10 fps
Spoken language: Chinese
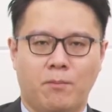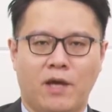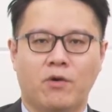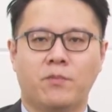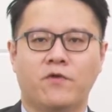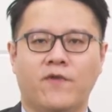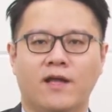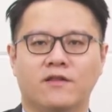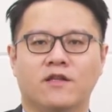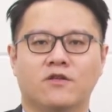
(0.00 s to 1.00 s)
美国的部
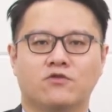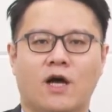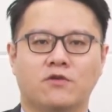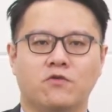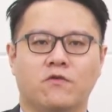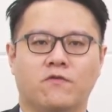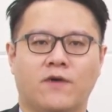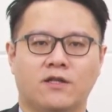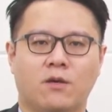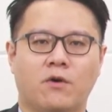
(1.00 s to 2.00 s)
分抓住
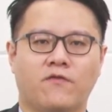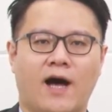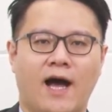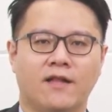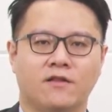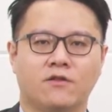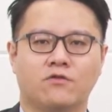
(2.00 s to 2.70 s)
反通膨法案